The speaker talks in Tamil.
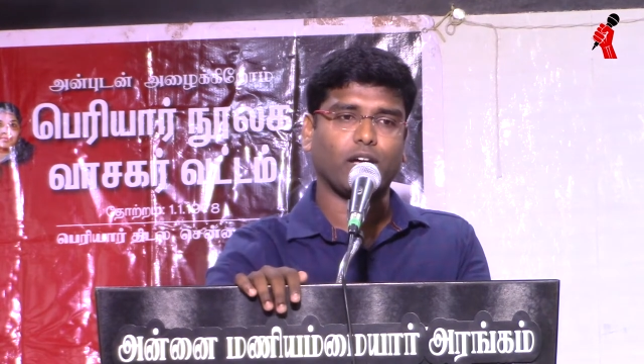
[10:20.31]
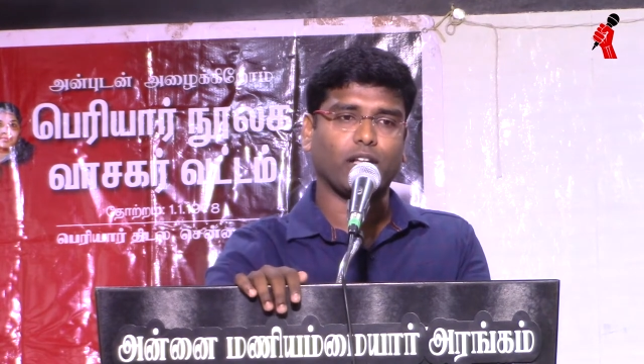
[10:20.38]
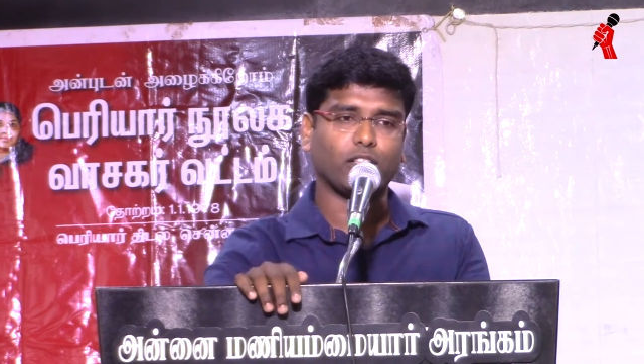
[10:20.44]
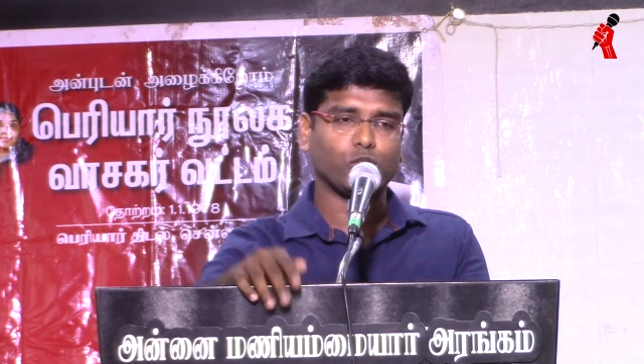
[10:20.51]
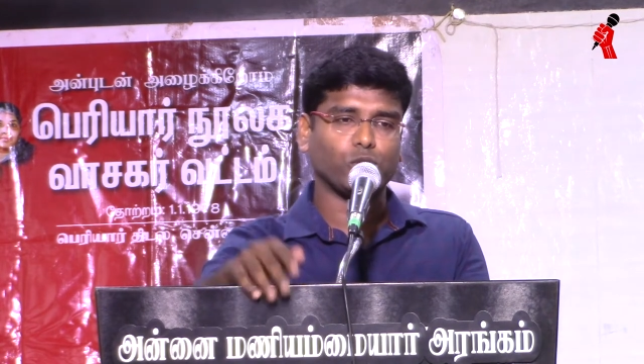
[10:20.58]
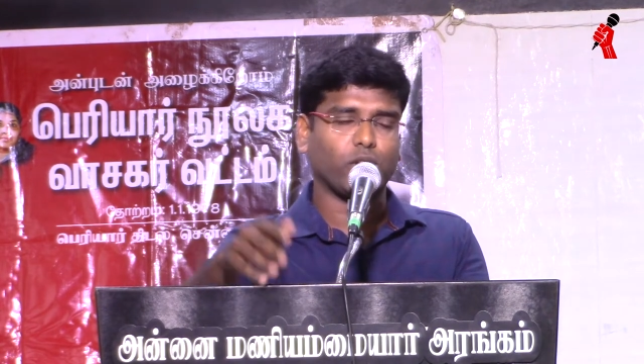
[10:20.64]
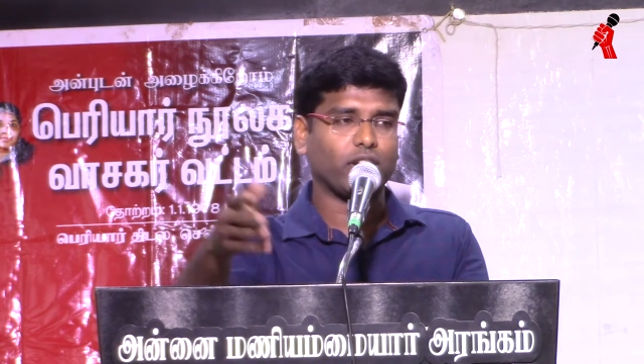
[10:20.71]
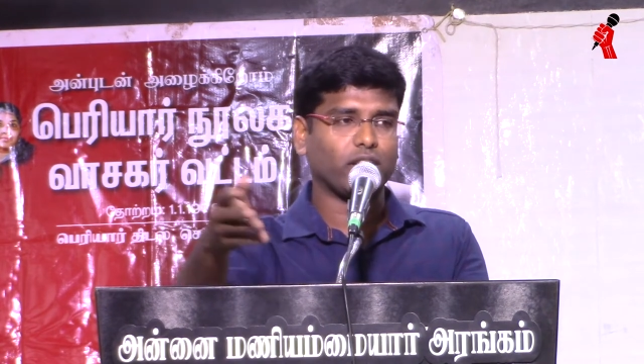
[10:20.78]
அதை
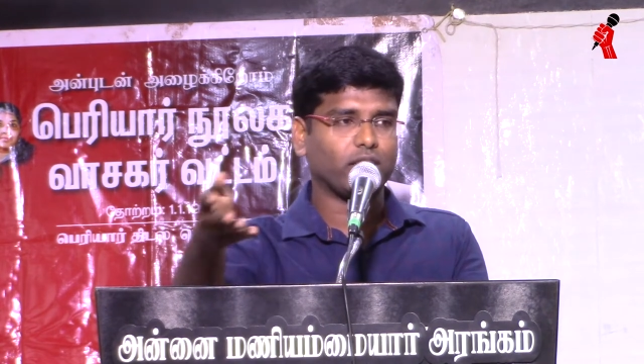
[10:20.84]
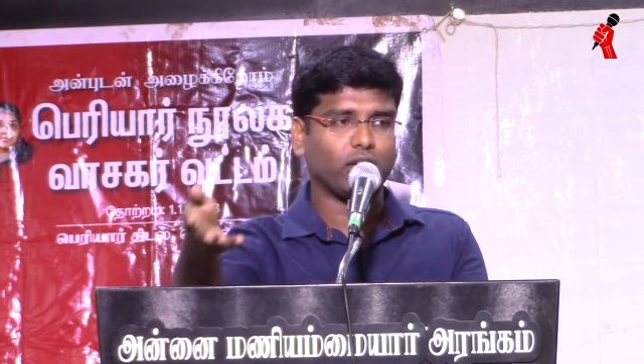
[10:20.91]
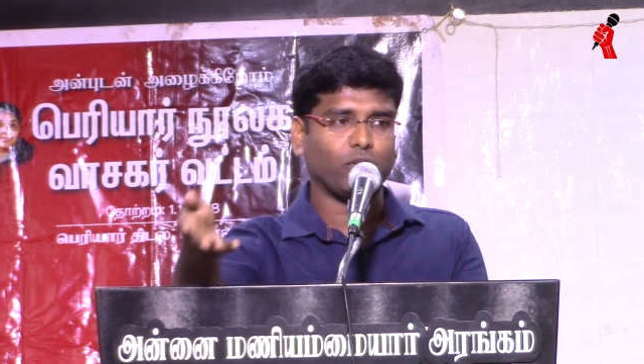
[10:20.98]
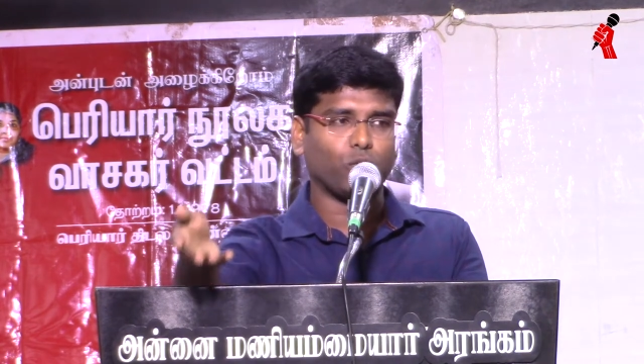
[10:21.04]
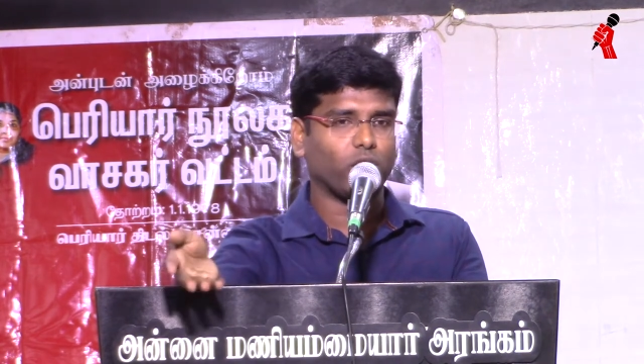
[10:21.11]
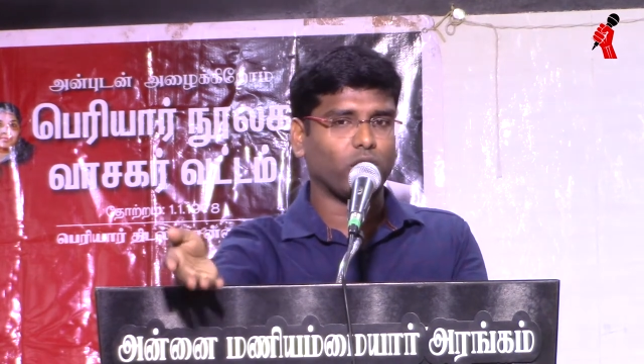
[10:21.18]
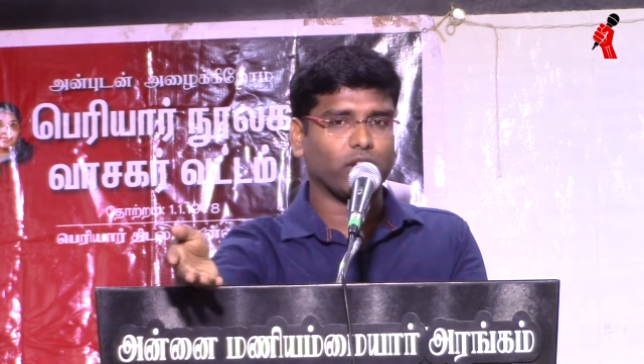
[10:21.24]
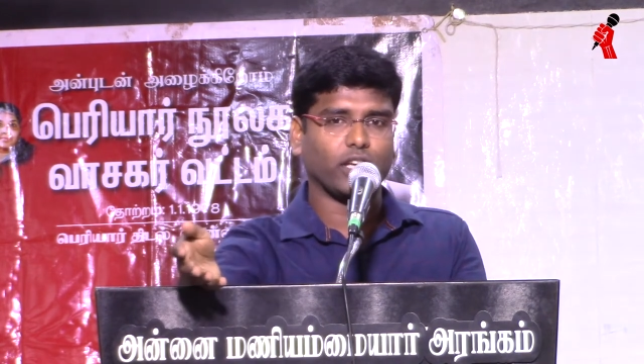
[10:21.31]
சொல்றதுக்கு
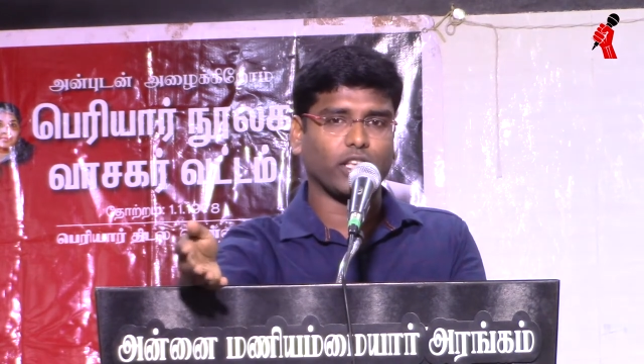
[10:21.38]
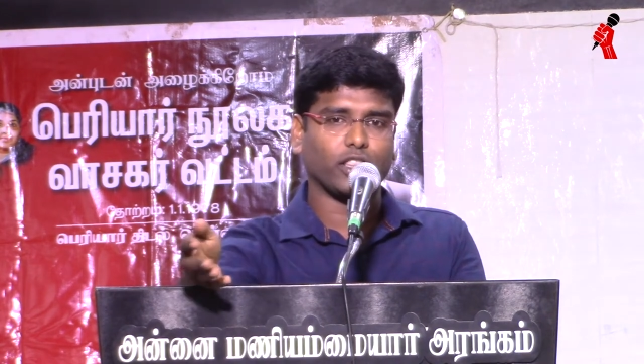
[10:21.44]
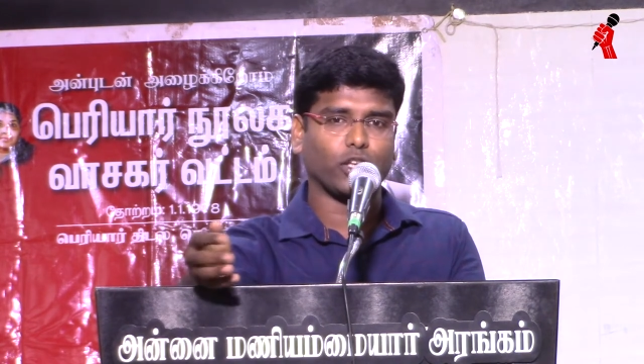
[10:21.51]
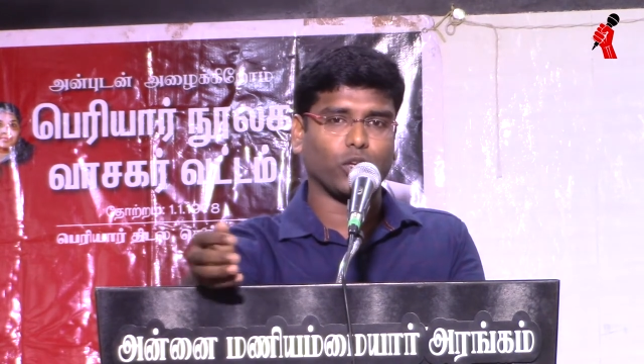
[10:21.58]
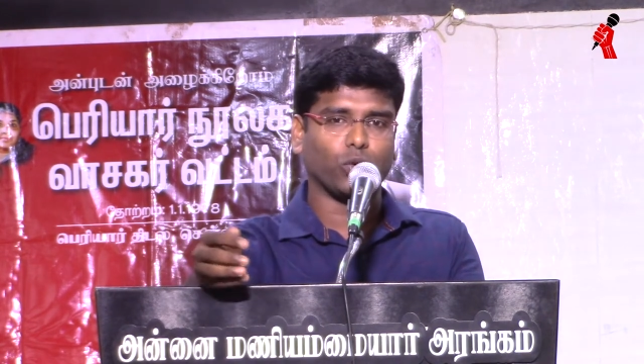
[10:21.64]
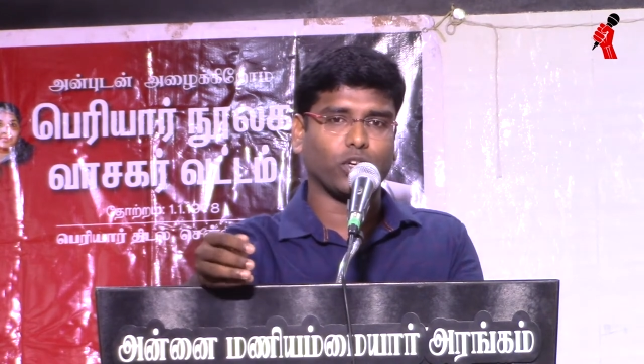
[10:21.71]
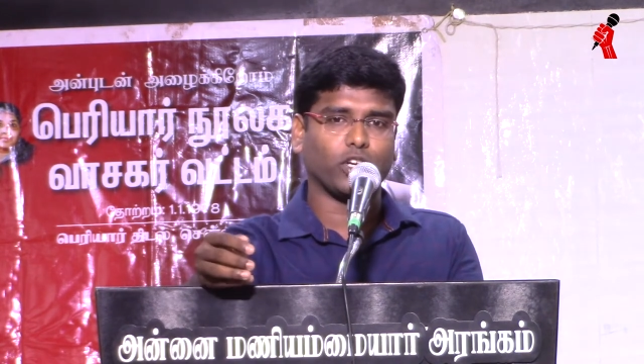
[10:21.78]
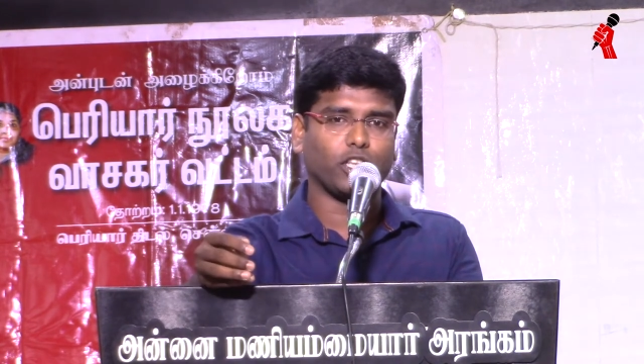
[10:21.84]
உங்களுக்கு எந்த
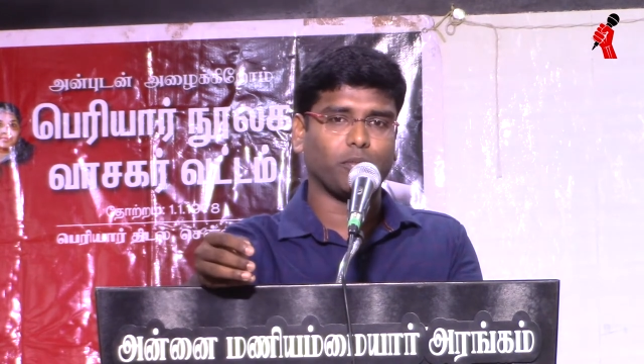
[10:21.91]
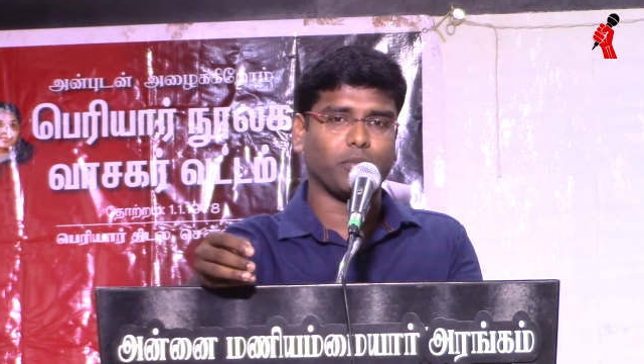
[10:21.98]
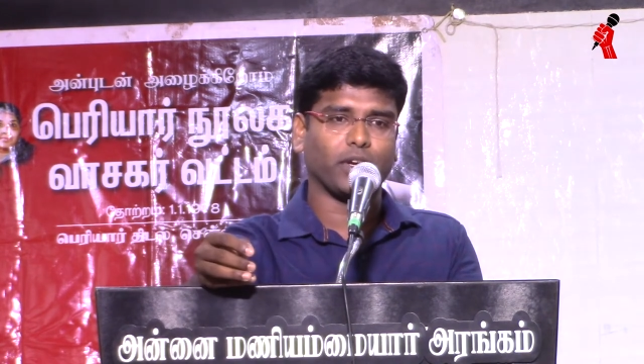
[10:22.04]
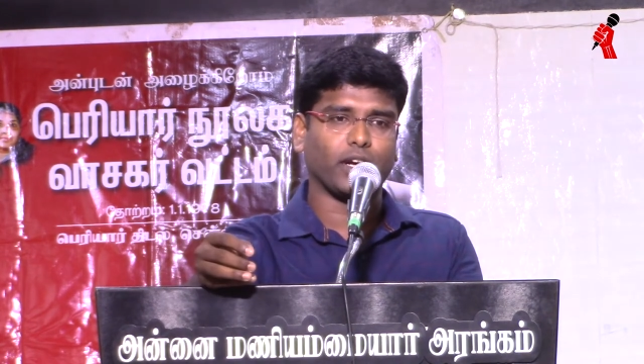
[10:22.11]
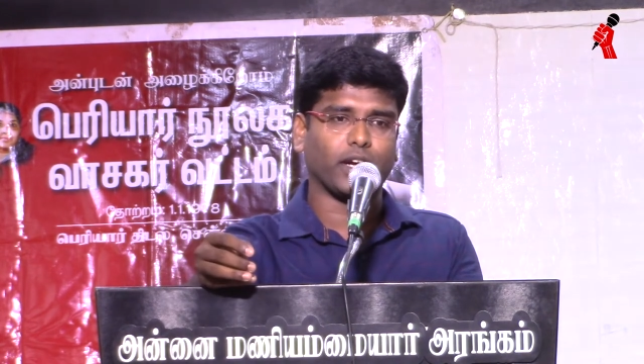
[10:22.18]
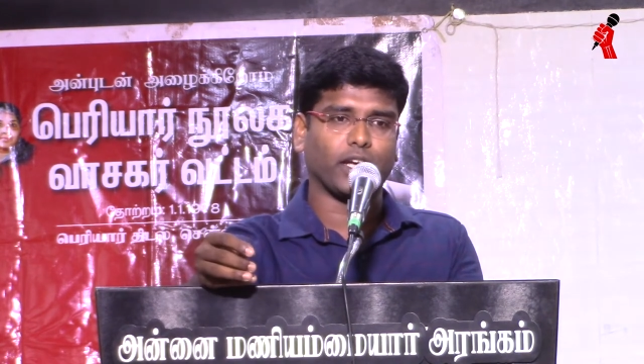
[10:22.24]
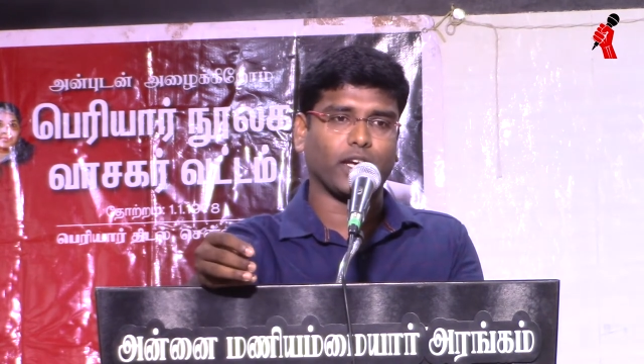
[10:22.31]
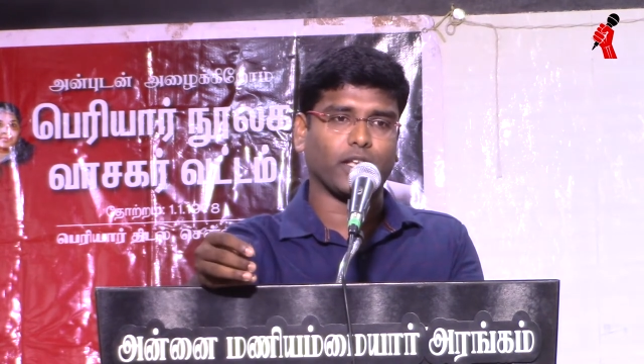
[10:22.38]
யோகியதுமே
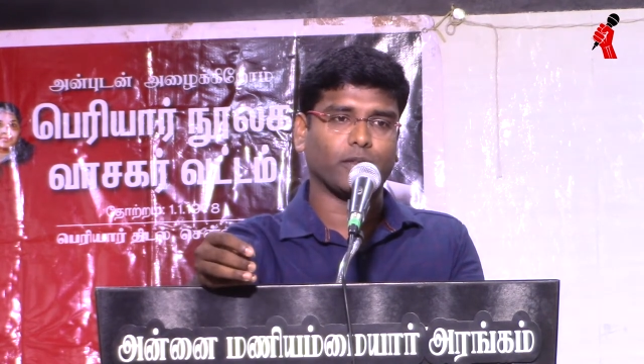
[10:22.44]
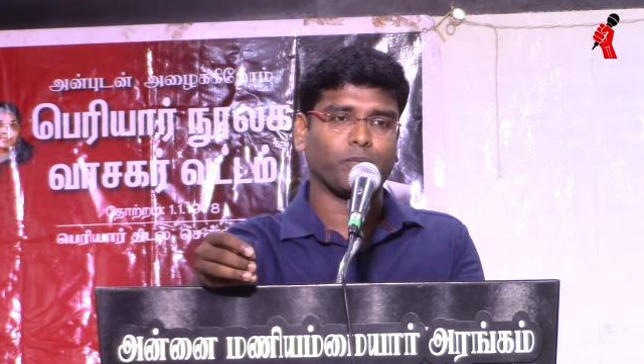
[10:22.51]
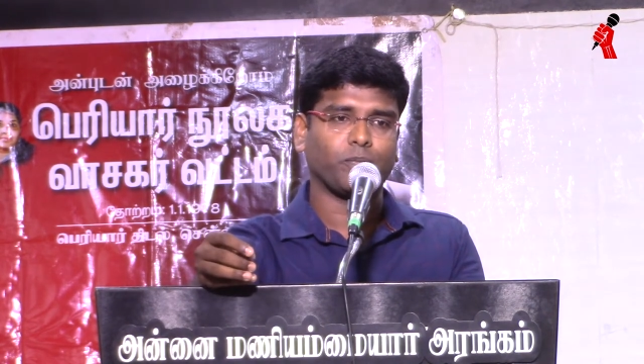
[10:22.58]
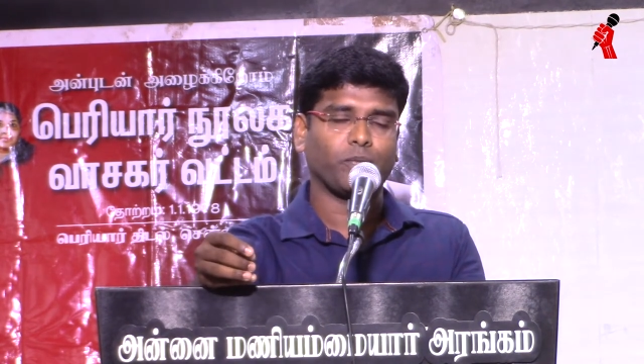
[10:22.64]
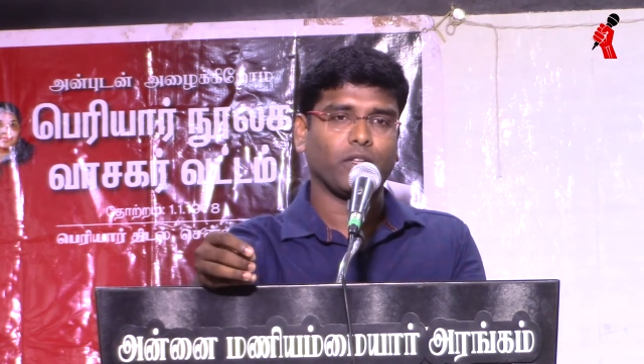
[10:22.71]
கிடையாது